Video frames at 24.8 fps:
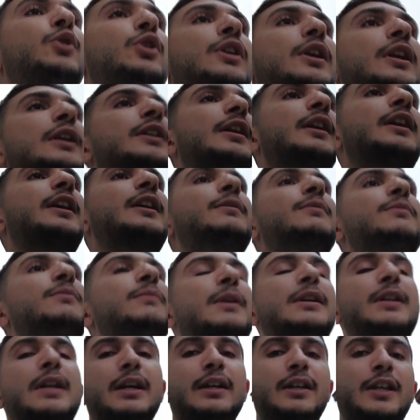böylelikle yeni bir
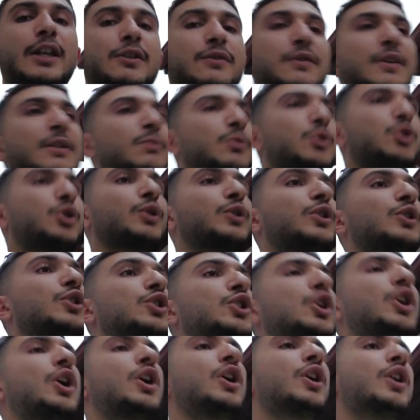mekan keşfetmiş
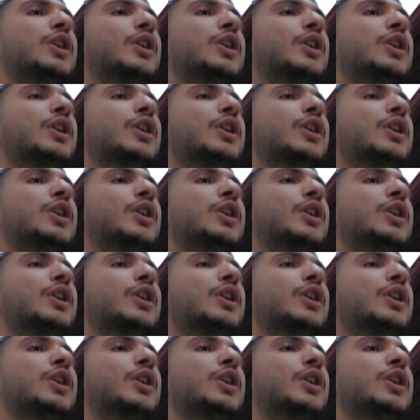oluruz.